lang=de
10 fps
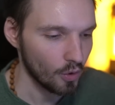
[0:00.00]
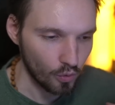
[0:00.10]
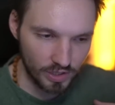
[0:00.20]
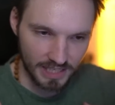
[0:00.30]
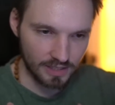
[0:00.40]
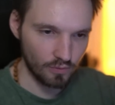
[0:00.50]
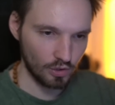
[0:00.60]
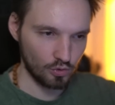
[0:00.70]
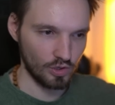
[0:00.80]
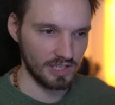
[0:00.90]
Und ich hatte
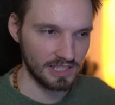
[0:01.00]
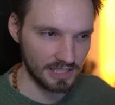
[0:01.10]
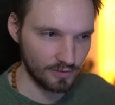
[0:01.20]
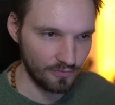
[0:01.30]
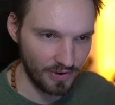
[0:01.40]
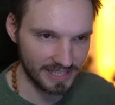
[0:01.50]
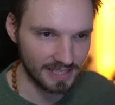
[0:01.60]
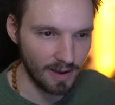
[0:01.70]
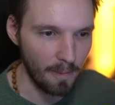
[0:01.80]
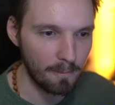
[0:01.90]
wirklich so eine richtig
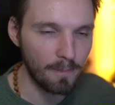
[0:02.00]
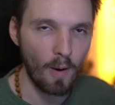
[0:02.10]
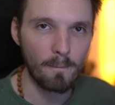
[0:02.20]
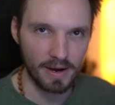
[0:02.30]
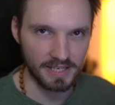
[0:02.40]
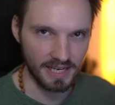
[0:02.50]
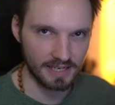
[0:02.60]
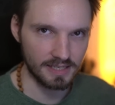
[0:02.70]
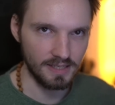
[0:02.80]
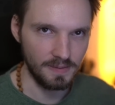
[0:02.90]
fette
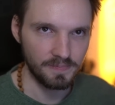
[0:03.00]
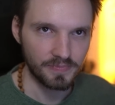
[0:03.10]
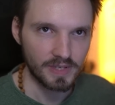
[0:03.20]
Bomberjacke.